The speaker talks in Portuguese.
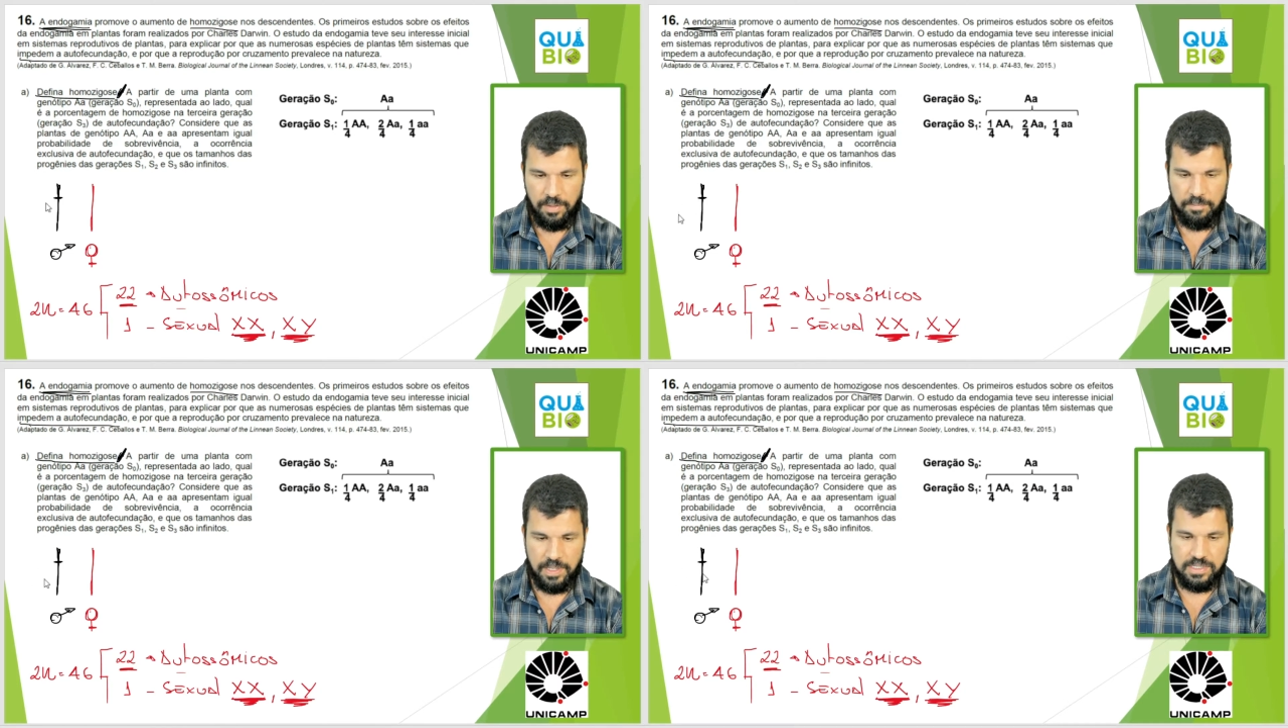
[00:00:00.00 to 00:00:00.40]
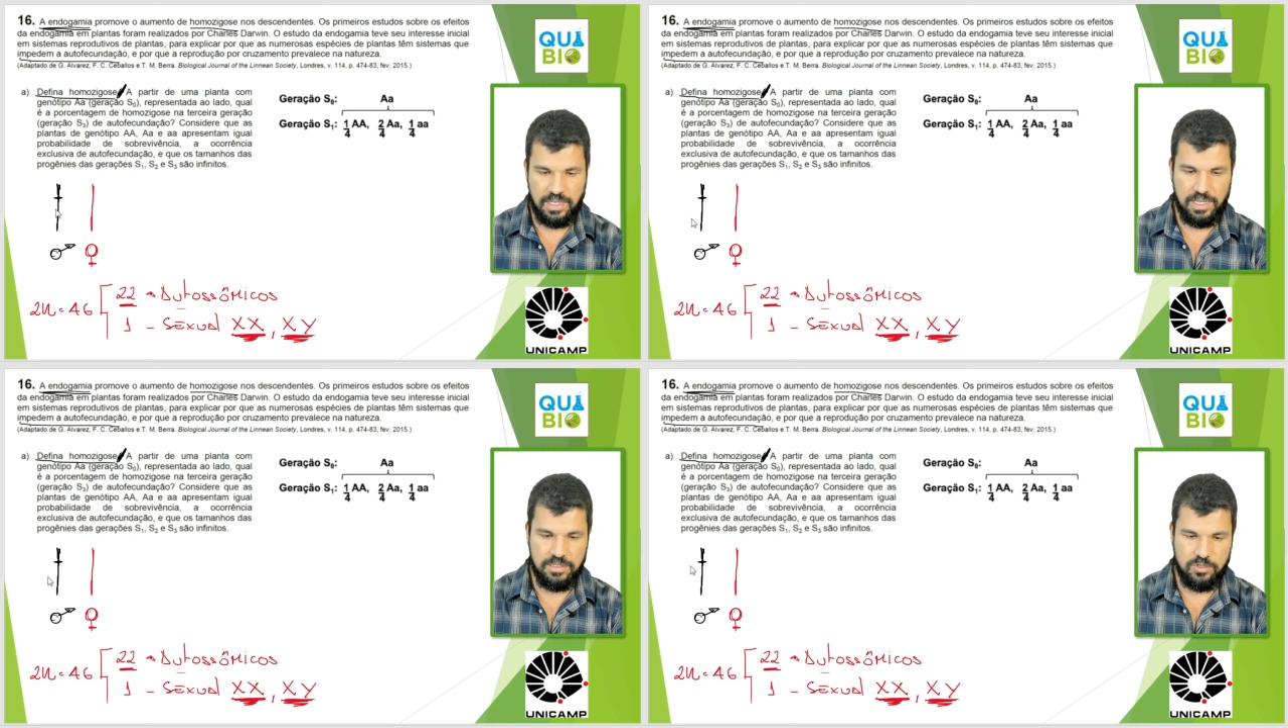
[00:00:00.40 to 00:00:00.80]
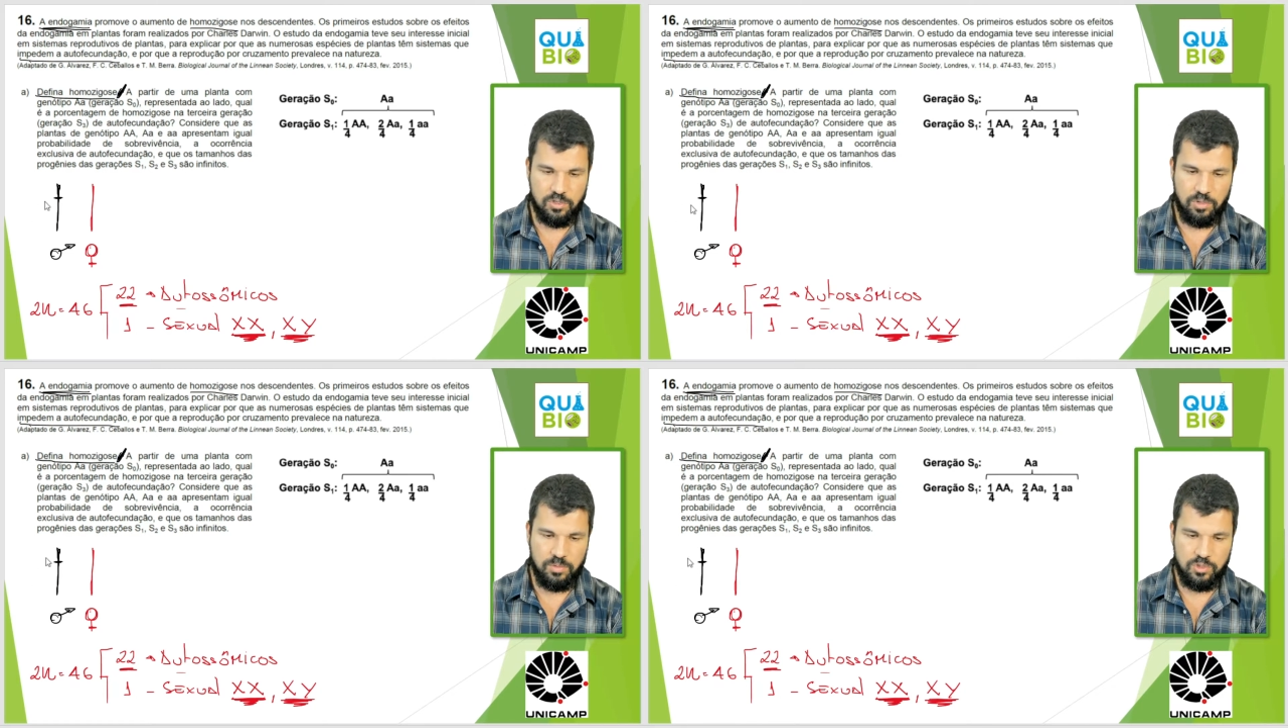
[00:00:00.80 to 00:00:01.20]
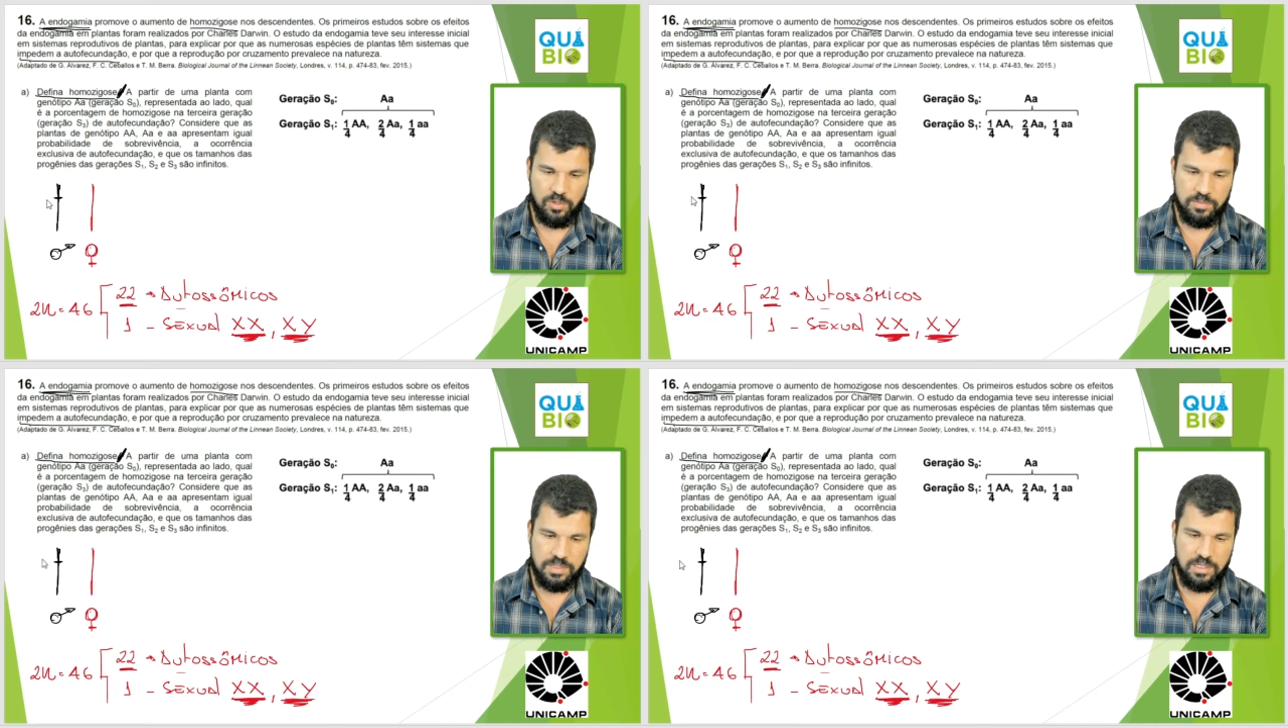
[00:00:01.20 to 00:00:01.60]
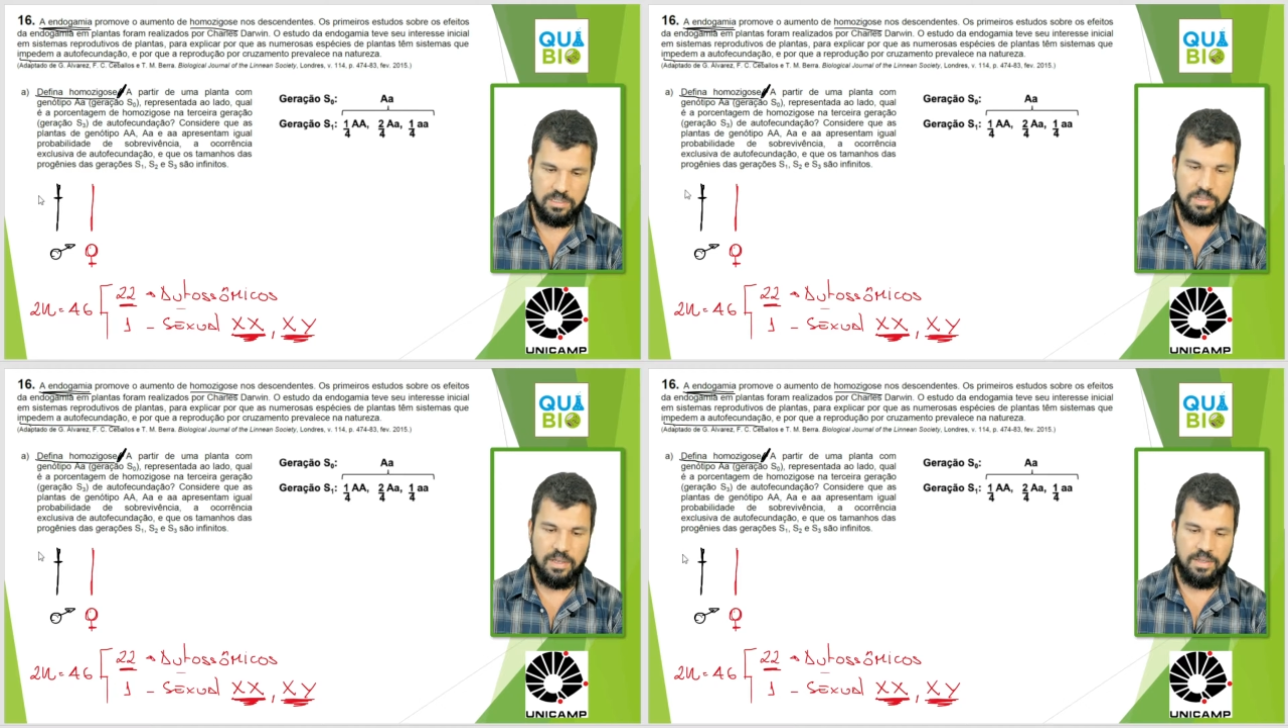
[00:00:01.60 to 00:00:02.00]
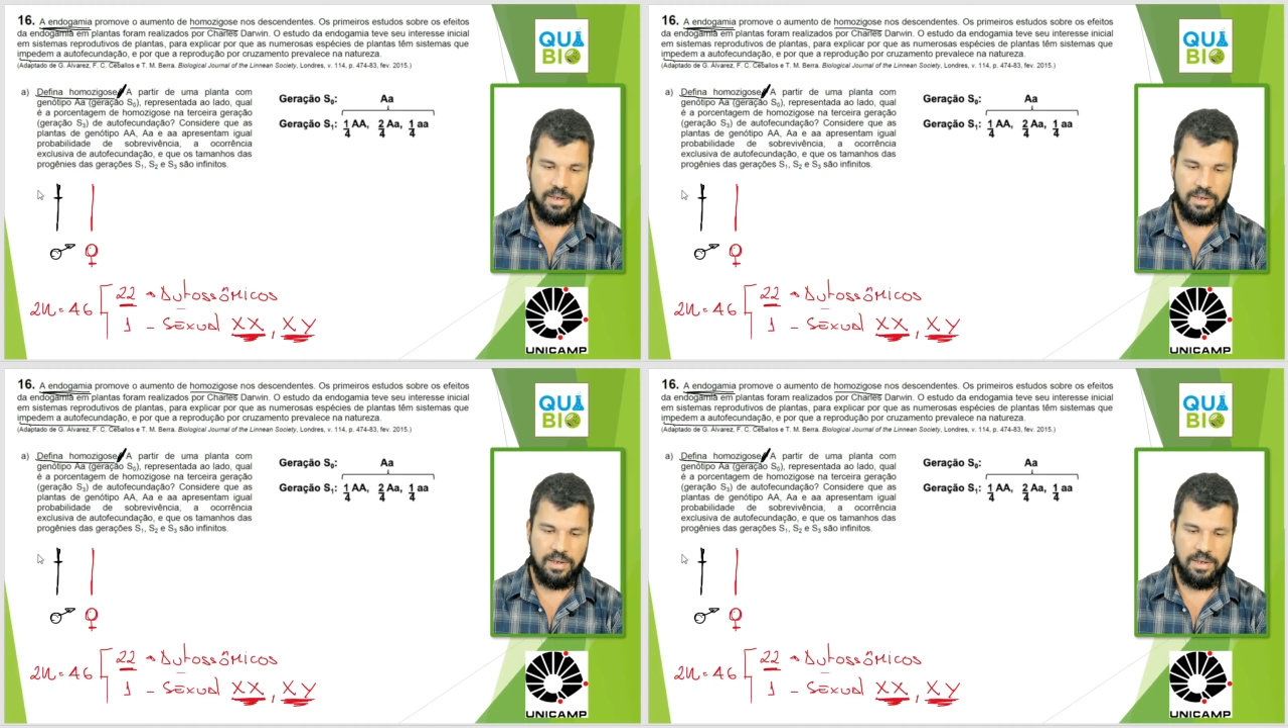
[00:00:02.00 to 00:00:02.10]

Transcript: pensa que esses cromossomos, eles,